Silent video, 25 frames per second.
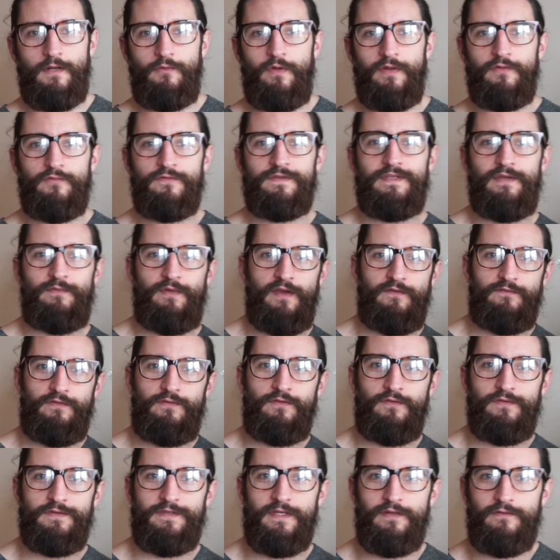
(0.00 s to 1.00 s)
Salut à tous et
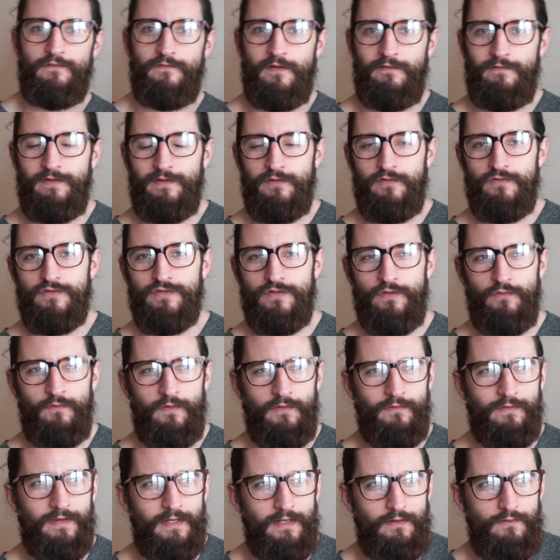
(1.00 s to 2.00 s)
bienvenue dans cette nouvelle vidéo.
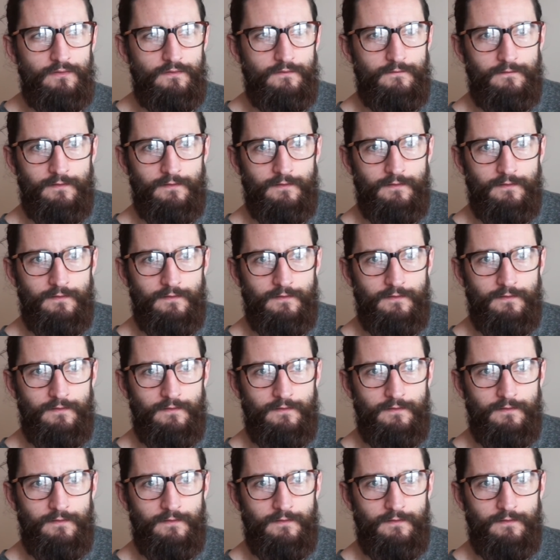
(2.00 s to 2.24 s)
Aujourd'hui on est le